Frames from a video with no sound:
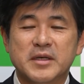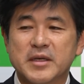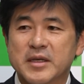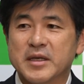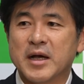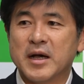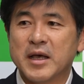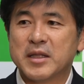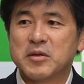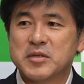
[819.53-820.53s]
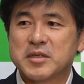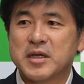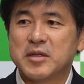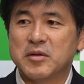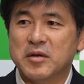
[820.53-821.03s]
えー、考え方をしっ
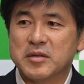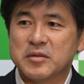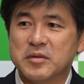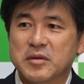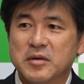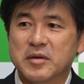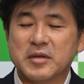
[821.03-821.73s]
かりと、その